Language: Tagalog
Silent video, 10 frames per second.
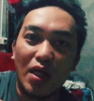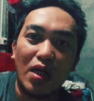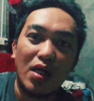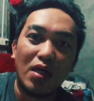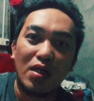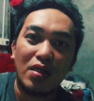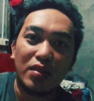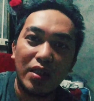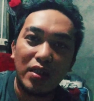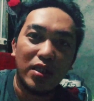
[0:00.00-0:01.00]

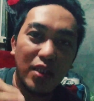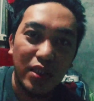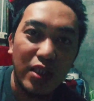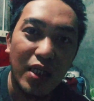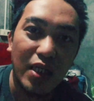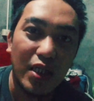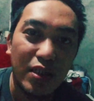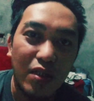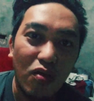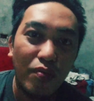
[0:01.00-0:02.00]
uh, nanghihingi
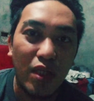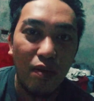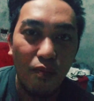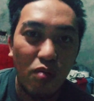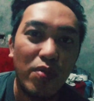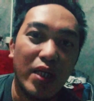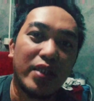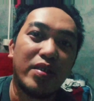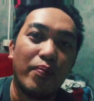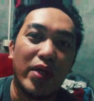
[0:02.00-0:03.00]
agad o may involve
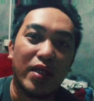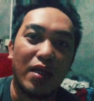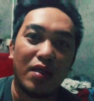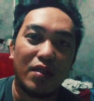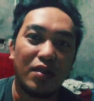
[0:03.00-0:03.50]
agad na pera.